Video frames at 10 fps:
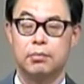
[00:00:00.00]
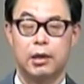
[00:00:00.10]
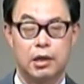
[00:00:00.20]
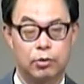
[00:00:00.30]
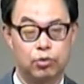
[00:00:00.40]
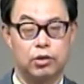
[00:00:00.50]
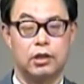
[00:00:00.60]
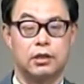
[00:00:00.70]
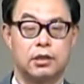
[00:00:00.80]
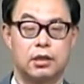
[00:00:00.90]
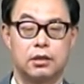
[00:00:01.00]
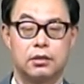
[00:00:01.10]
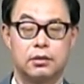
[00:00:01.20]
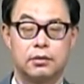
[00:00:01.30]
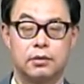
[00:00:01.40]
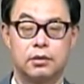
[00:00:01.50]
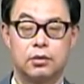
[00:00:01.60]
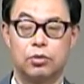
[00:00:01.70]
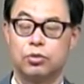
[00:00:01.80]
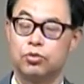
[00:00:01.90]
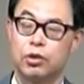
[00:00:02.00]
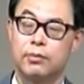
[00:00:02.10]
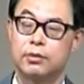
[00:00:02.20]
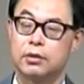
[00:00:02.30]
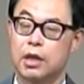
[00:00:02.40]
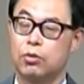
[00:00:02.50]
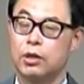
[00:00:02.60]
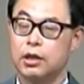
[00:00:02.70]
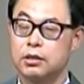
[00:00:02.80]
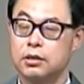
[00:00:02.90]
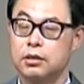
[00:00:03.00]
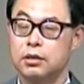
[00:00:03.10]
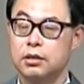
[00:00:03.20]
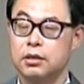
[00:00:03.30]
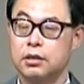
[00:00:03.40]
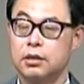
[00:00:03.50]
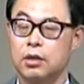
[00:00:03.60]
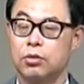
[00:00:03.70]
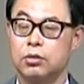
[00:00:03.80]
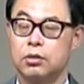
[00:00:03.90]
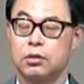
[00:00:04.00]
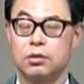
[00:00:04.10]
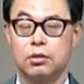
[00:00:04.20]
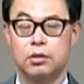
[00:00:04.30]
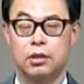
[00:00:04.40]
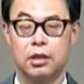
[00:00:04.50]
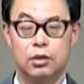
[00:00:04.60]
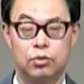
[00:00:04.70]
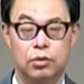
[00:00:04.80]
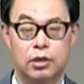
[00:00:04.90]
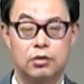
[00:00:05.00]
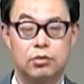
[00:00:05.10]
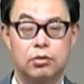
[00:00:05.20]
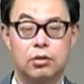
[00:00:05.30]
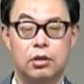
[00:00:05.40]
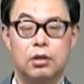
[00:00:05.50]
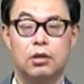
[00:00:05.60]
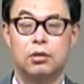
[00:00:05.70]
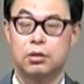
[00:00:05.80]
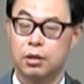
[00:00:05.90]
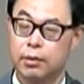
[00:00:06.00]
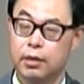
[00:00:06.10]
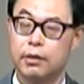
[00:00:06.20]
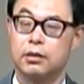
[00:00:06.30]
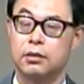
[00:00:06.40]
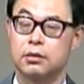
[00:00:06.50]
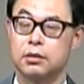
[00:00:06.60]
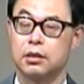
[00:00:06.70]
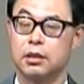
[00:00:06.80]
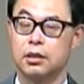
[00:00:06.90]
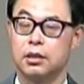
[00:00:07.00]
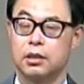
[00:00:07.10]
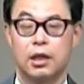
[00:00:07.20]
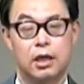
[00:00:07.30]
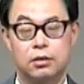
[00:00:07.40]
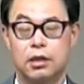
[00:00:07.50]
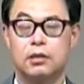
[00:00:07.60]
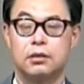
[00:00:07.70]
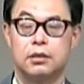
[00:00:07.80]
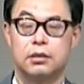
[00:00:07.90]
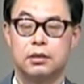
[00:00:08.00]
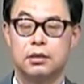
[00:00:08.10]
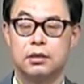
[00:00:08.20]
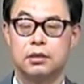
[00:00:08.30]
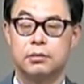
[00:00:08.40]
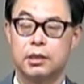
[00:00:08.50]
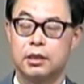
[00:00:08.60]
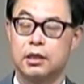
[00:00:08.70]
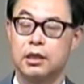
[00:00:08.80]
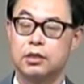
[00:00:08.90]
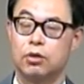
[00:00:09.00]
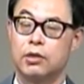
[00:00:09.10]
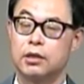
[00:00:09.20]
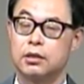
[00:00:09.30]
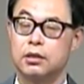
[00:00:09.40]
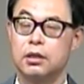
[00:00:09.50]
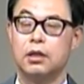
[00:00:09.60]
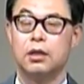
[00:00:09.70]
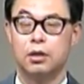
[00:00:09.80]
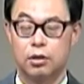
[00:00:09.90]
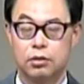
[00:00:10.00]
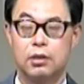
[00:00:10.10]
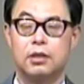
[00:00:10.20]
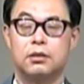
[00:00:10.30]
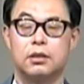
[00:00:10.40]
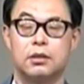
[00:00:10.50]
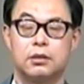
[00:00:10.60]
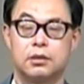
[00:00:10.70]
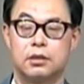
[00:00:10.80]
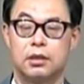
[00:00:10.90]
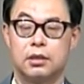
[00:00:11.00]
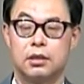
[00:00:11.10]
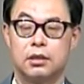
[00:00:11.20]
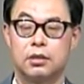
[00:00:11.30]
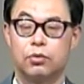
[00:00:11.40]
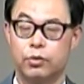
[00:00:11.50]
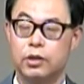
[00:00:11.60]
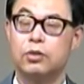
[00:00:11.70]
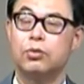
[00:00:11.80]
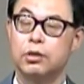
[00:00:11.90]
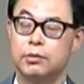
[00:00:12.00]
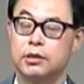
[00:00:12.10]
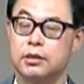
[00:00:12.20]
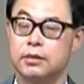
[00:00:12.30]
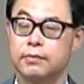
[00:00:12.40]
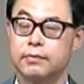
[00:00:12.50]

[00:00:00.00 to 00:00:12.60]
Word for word: 바라볼 줄 알아야 되는 거예요. 오늘도 유람선 사고가 났죠이 사고를 성경의 눈을 가지고 어떻게 바라봐야 될 것인가 이렇게 해석하는 거예요. 지금 세상의 정황들을 어떻게 해석해야 될 것인가 윈도우 이미지